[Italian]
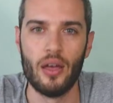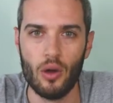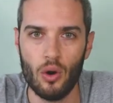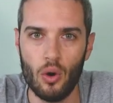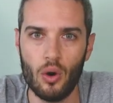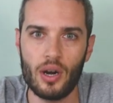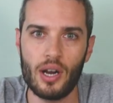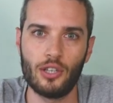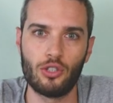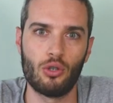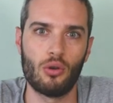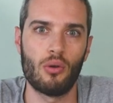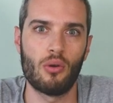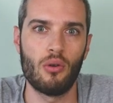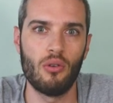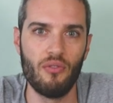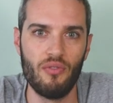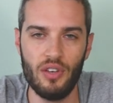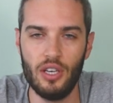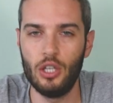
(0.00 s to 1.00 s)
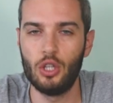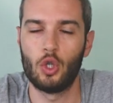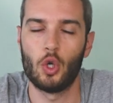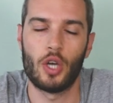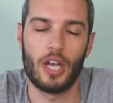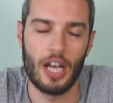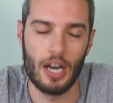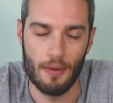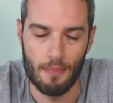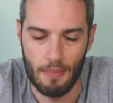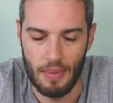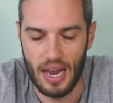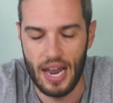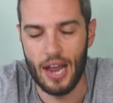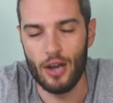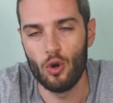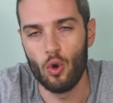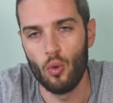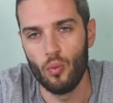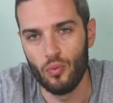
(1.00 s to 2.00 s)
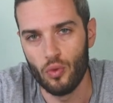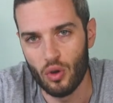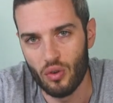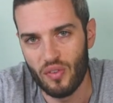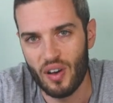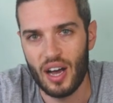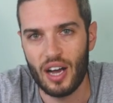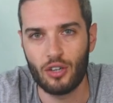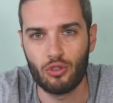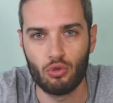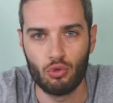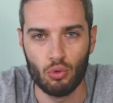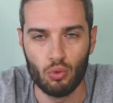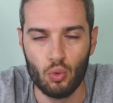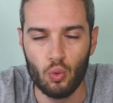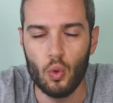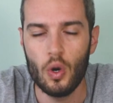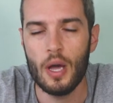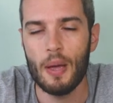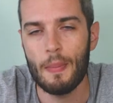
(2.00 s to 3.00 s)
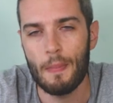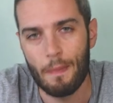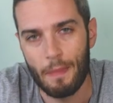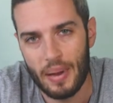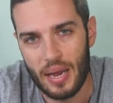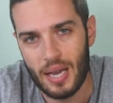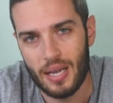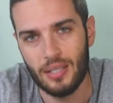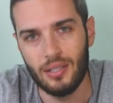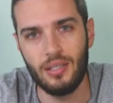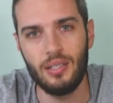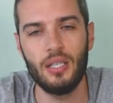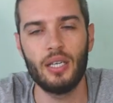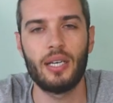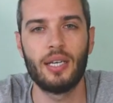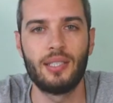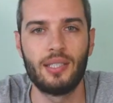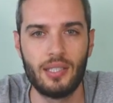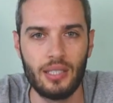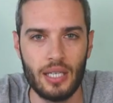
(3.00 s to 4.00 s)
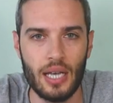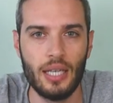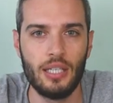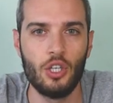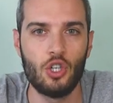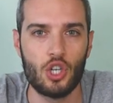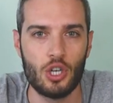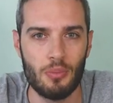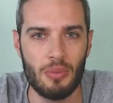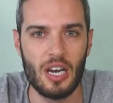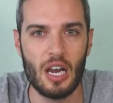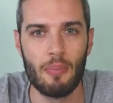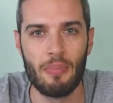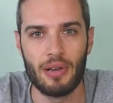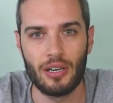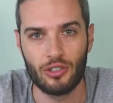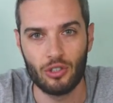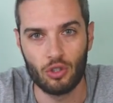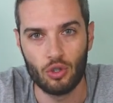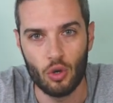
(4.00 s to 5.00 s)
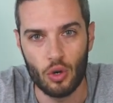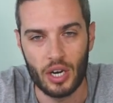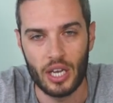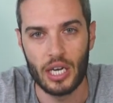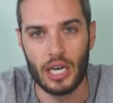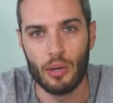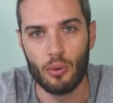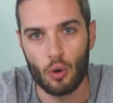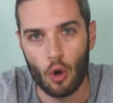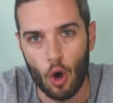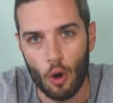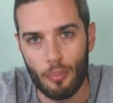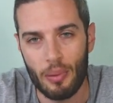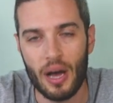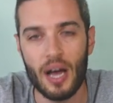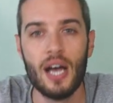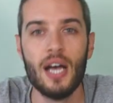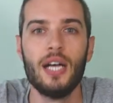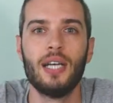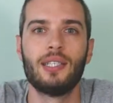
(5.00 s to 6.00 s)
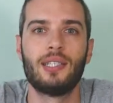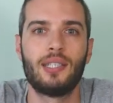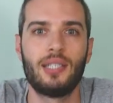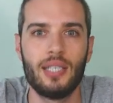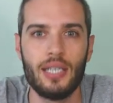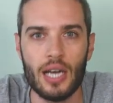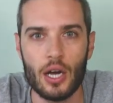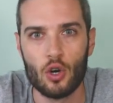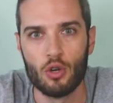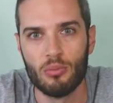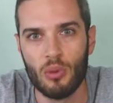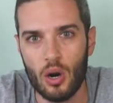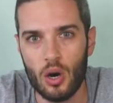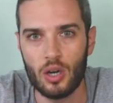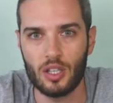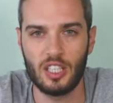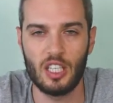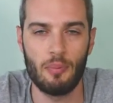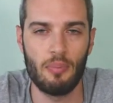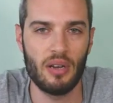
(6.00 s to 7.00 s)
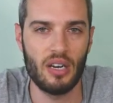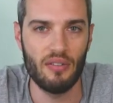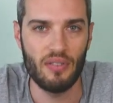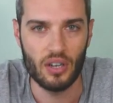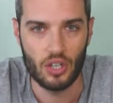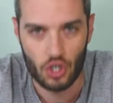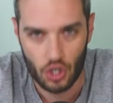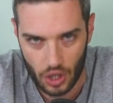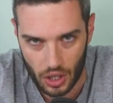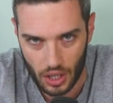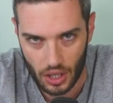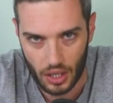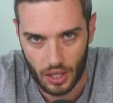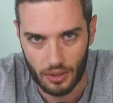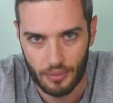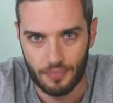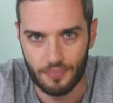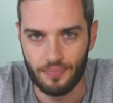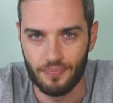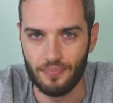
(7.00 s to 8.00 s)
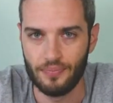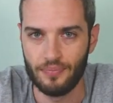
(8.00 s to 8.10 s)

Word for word: e ora sono convinto che almeno un Novak su due pensi che 16.000 persone in Europa siano morte per i vaccini.